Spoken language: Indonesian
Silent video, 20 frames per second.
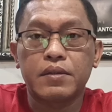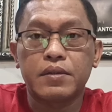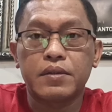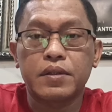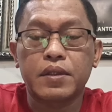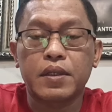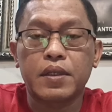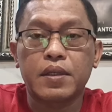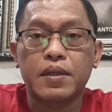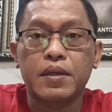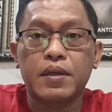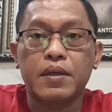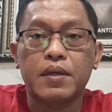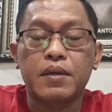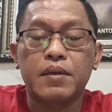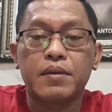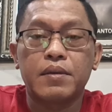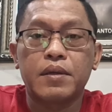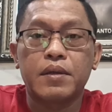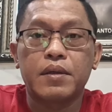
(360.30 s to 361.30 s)
saya
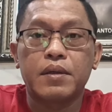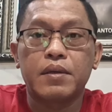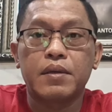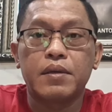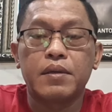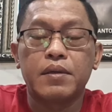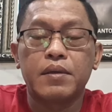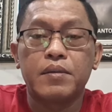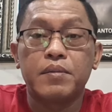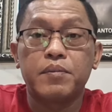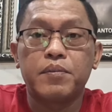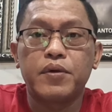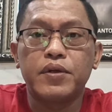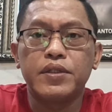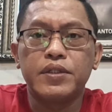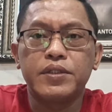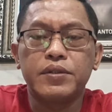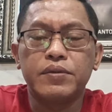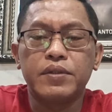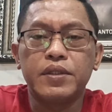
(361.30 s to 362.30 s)

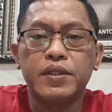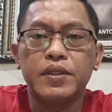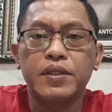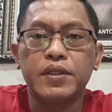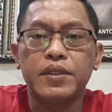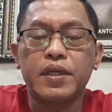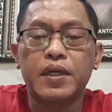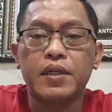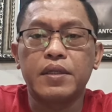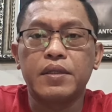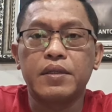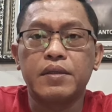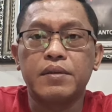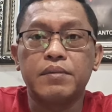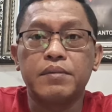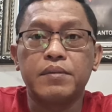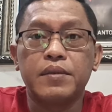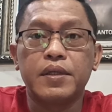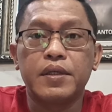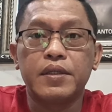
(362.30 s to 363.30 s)
pensiun dini dari
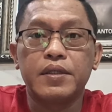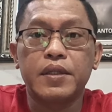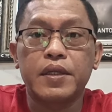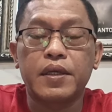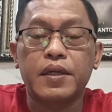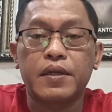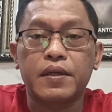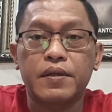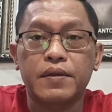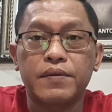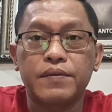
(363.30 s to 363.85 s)
militer.